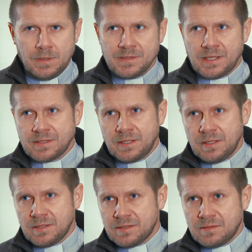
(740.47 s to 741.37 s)
za
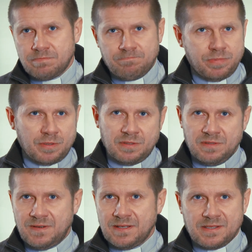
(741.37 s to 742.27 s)
cenę
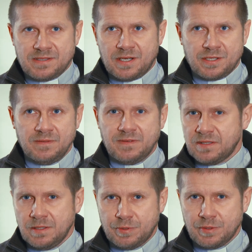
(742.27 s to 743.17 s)
pokonywania
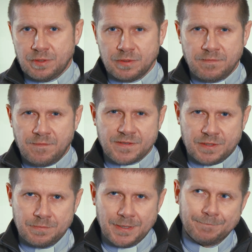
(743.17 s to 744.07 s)
straszliwych niepokojów w
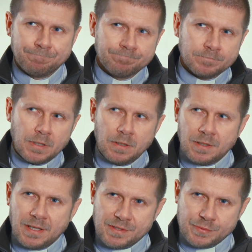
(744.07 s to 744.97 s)
sobie
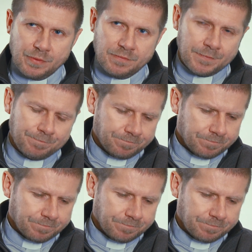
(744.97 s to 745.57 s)
gra słów.